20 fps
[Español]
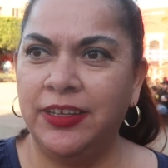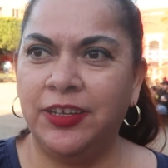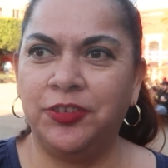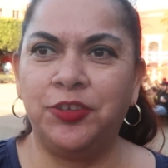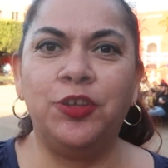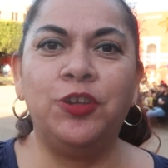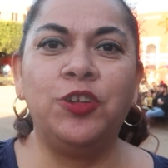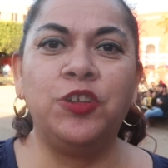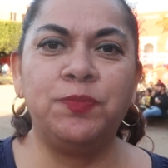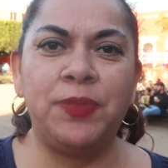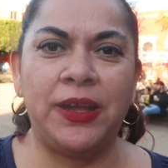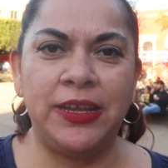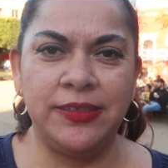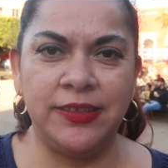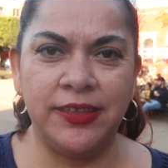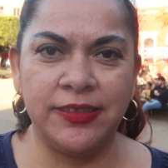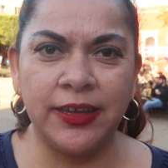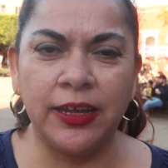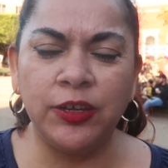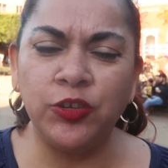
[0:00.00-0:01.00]
de todos los
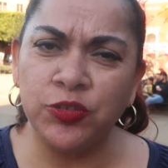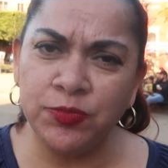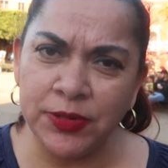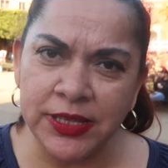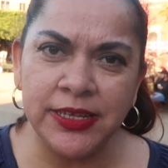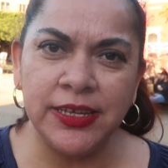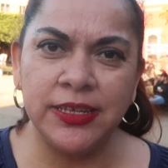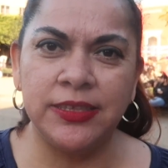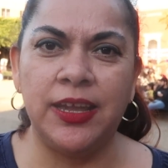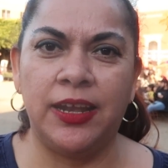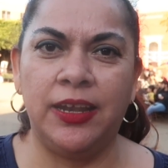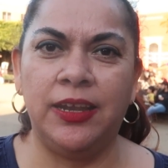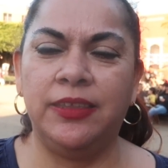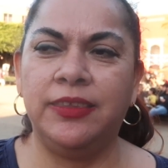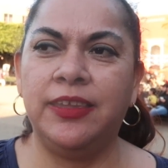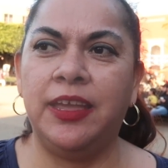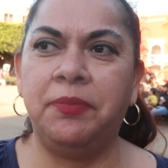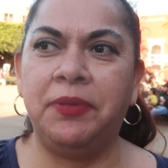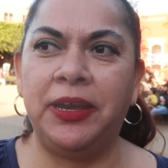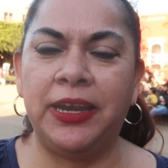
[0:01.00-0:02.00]
países que nos visiten.
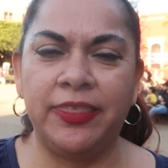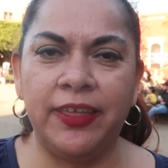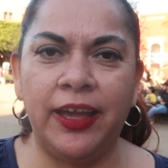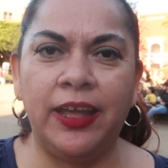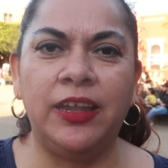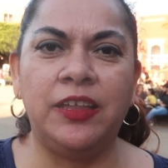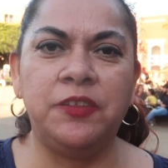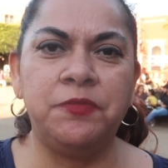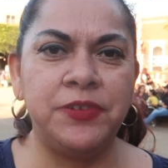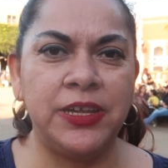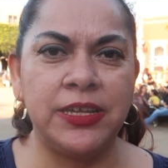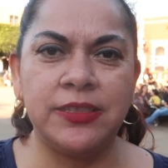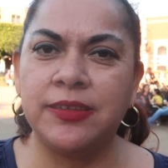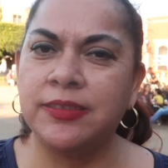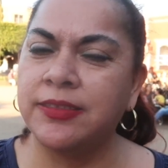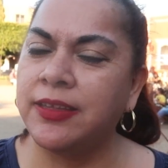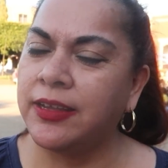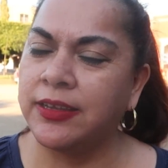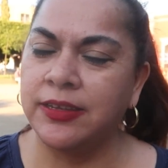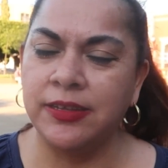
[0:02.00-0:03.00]
De verdad las
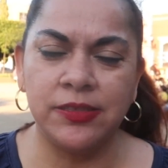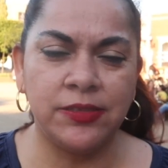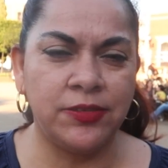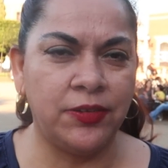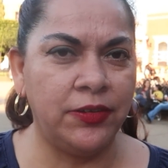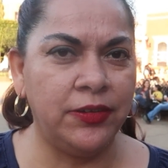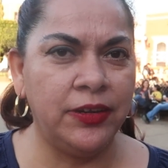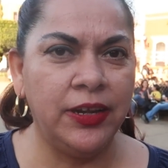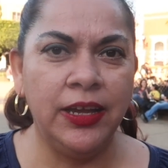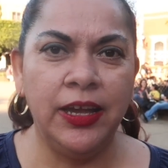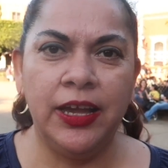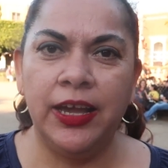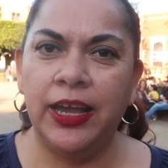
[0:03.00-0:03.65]
fiestas aquí son